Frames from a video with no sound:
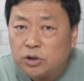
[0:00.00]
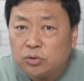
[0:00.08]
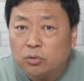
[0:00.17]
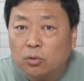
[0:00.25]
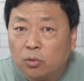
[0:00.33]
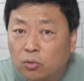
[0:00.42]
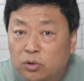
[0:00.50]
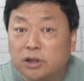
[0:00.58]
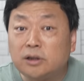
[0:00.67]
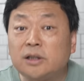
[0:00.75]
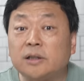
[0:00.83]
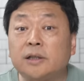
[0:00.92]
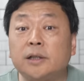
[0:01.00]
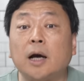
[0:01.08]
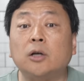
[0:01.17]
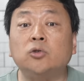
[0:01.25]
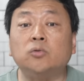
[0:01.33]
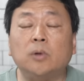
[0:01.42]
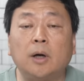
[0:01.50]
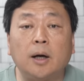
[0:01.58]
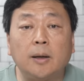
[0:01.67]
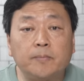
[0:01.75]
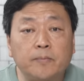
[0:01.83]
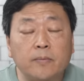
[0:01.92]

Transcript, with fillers: 继勇胡经理的下属啊。